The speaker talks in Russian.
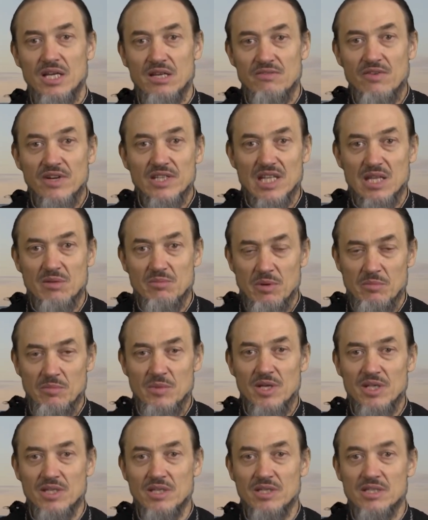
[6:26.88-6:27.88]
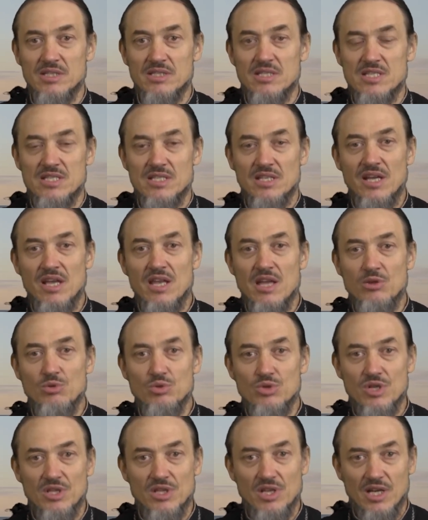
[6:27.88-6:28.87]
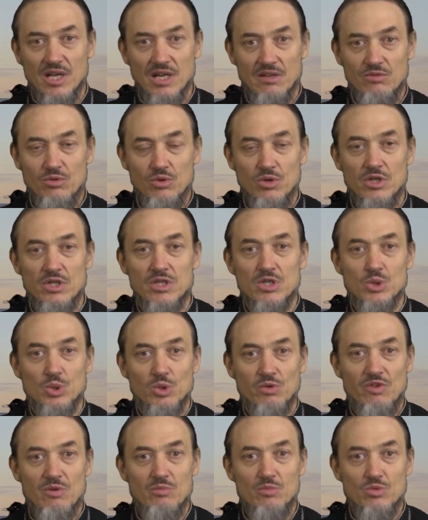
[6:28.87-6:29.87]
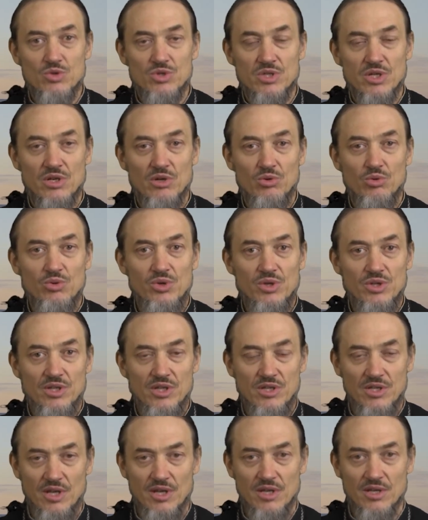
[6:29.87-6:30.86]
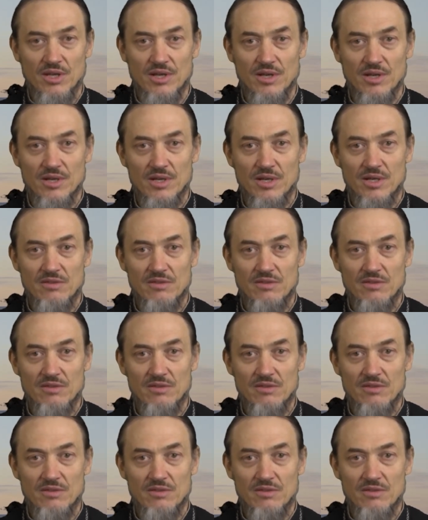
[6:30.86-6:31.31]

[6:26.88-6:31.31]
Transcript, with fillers: В этот момент состояние души таково, что вам нужно уединение.